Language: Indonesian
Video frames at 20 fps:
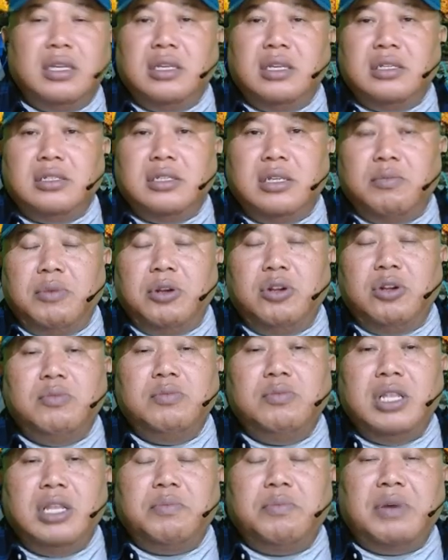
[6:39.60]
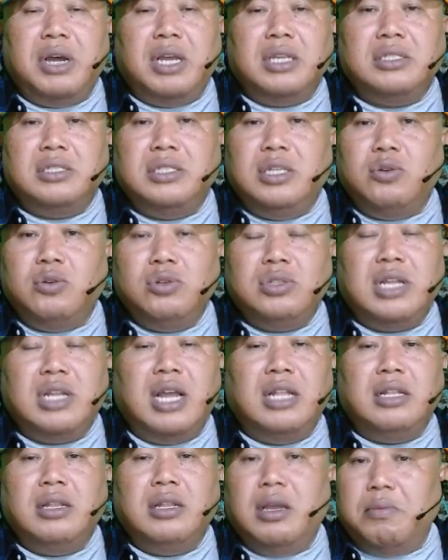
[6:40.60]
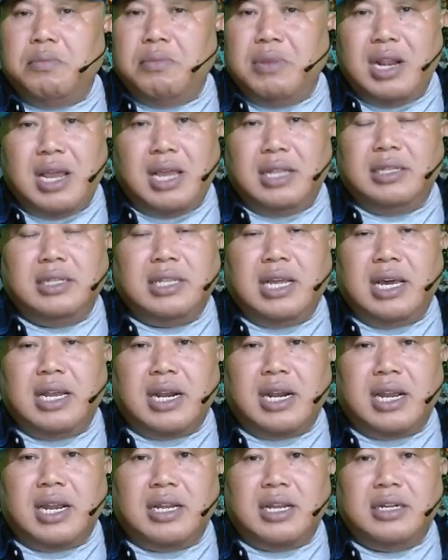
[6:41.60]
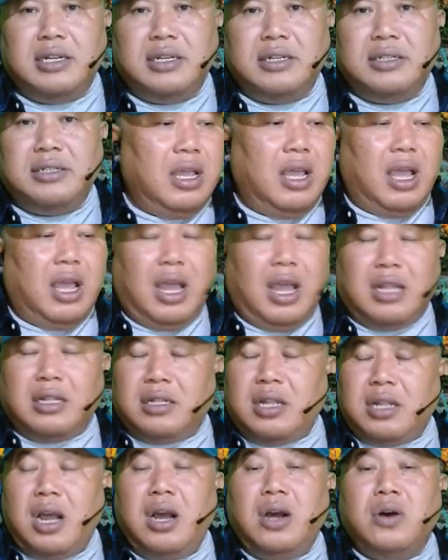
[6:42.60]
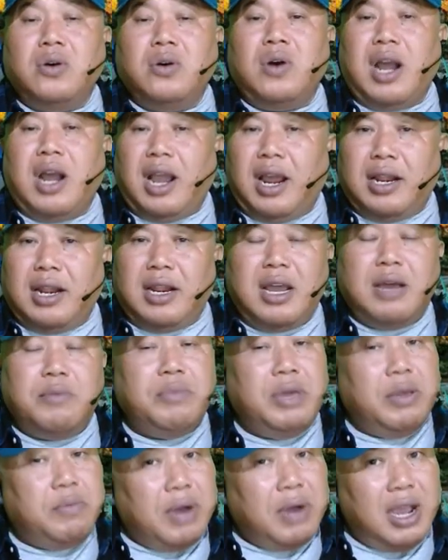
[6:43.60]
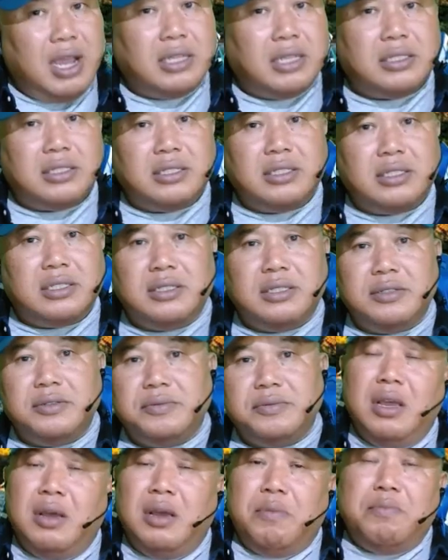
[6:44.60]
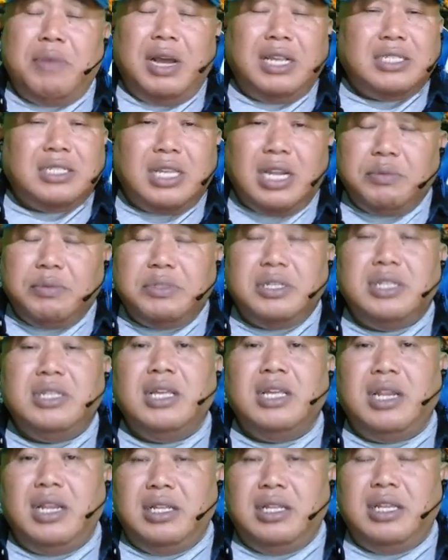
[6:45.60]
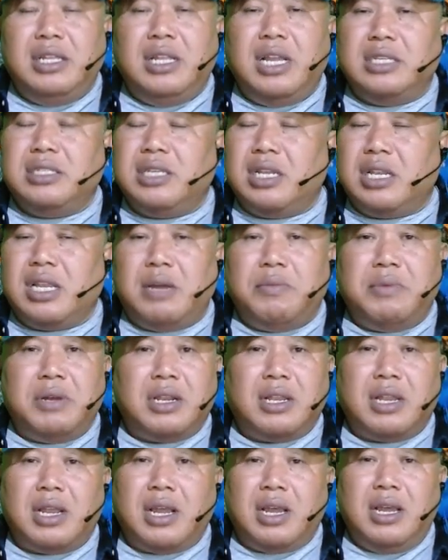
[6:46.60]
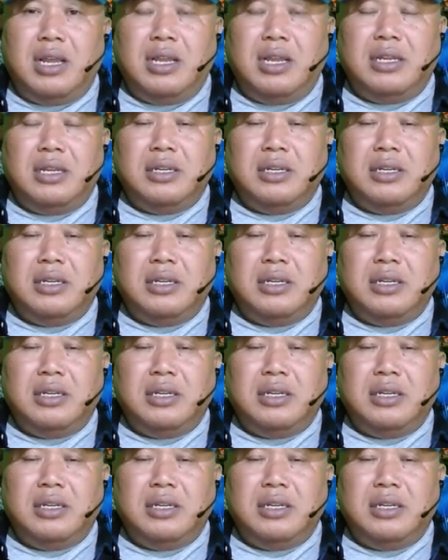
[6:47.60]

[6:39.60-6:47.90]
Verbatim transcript: sebelum dilepas di hutan belantara atau alam bebas. Basket sendiri tidak serta-merta